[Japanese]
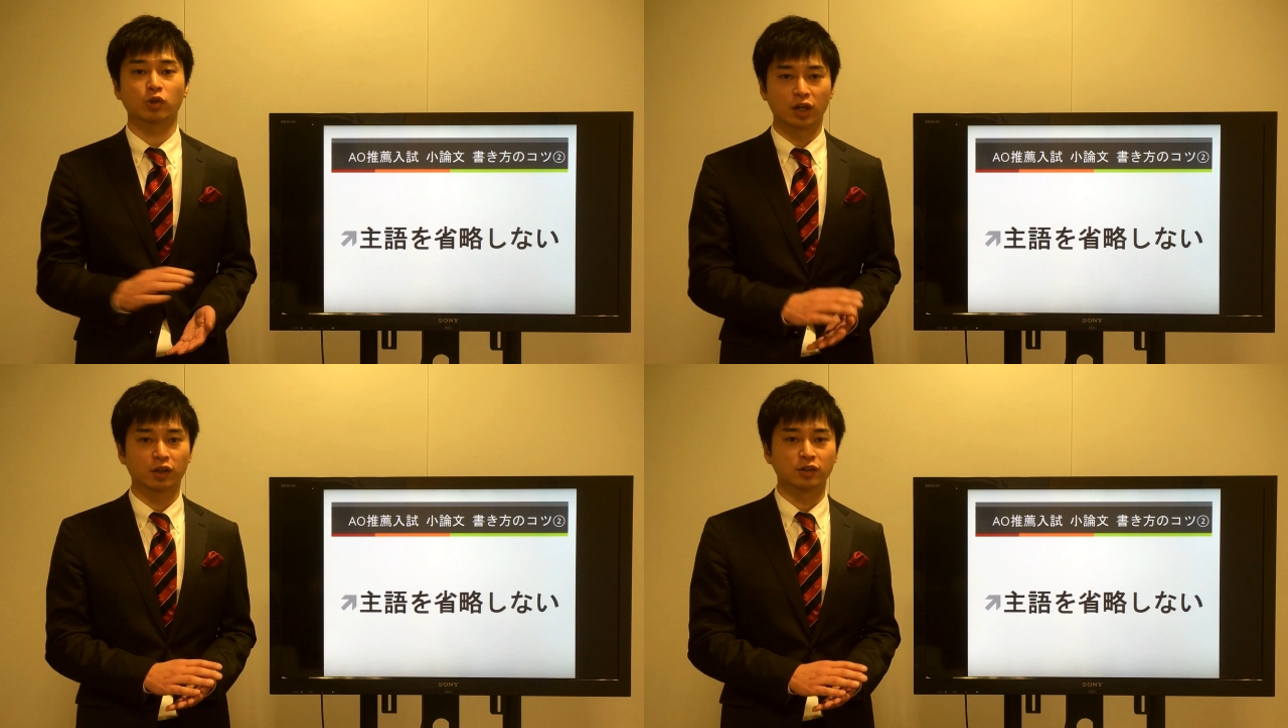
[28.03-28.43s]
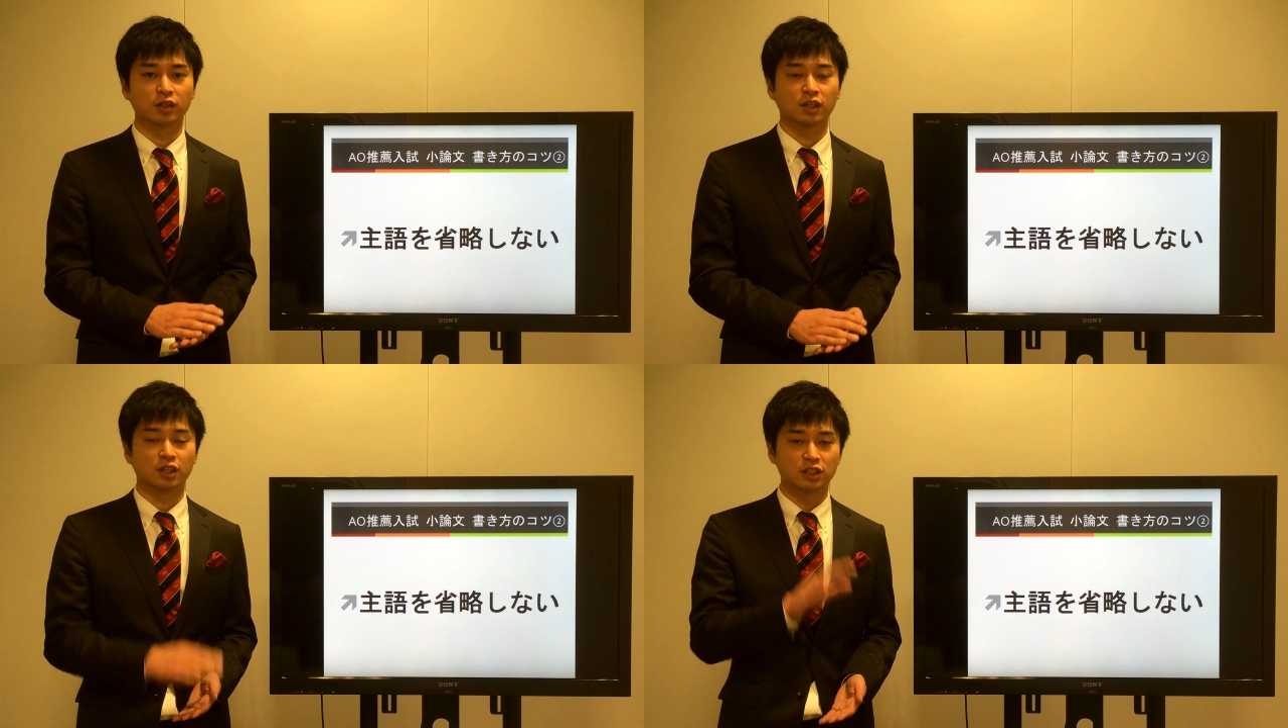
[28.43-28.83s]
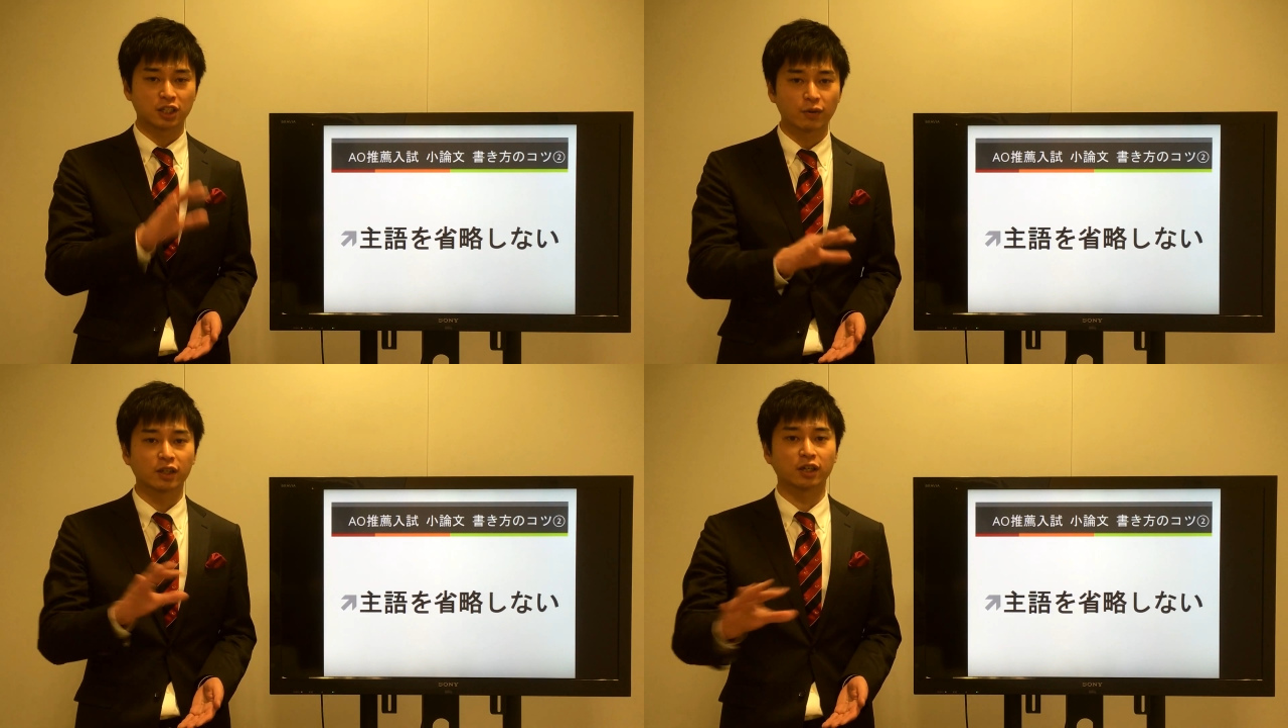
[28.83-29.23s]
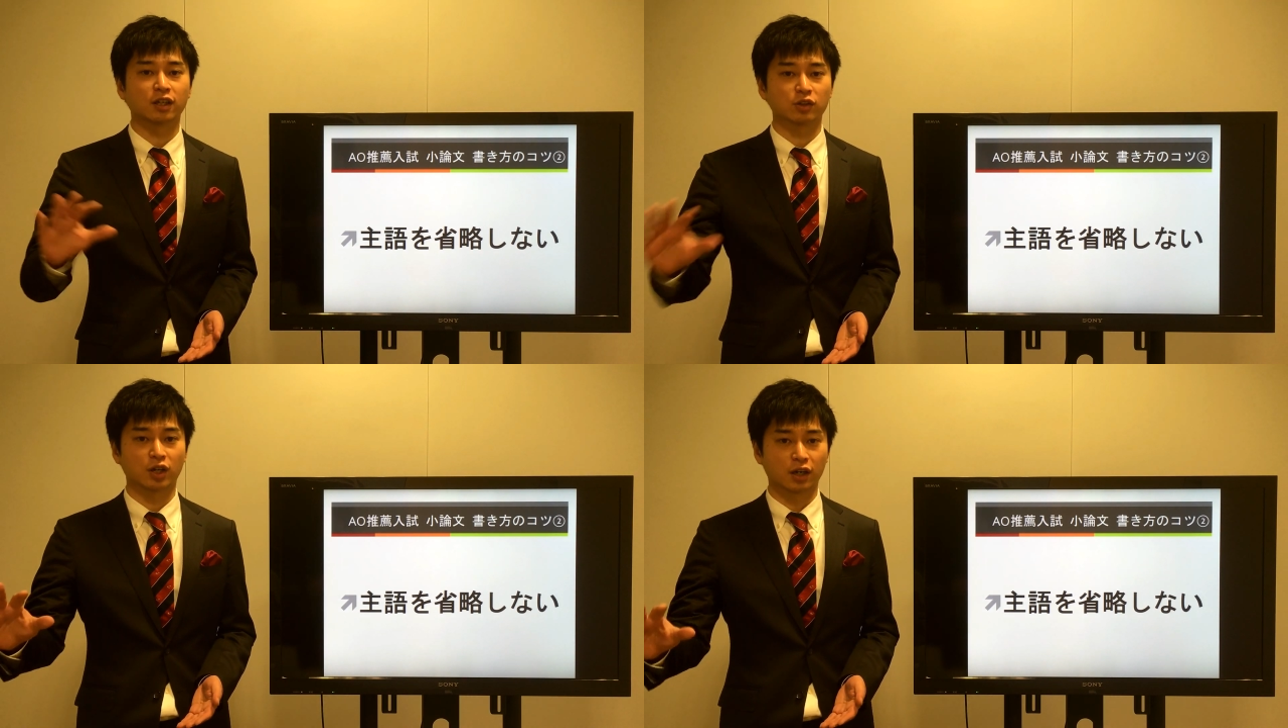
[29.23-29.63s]
か筆者は
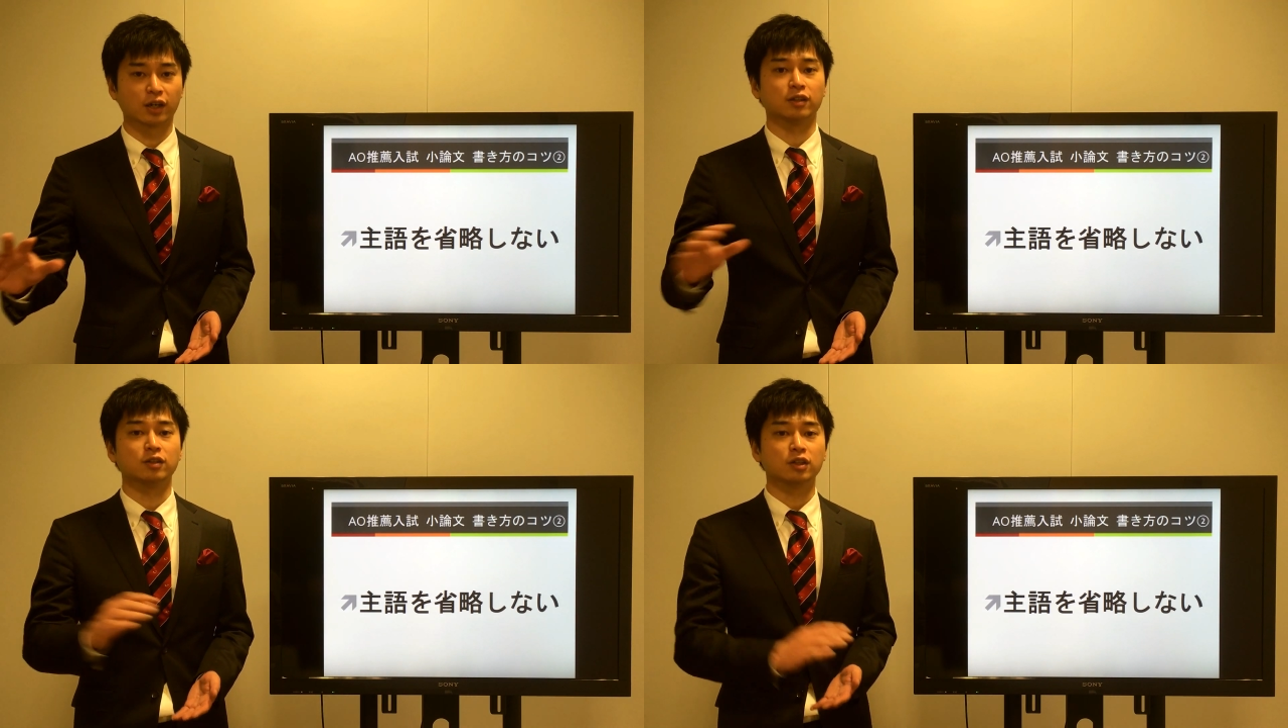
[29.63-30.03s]
何々だと考える。